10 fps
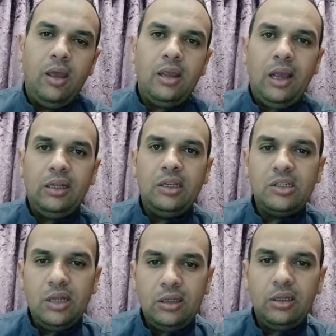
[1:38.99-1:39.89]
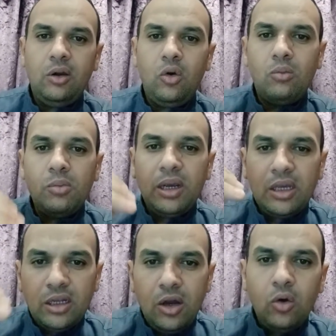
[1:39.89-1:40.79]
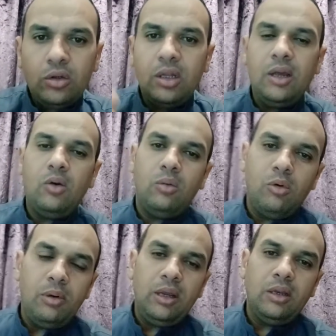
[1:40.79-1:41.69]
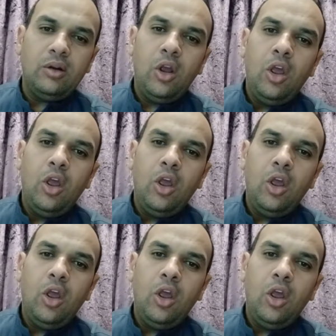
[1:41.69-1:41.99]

يحتاج إلى تدخل مبكر ياخد تدخل مبكر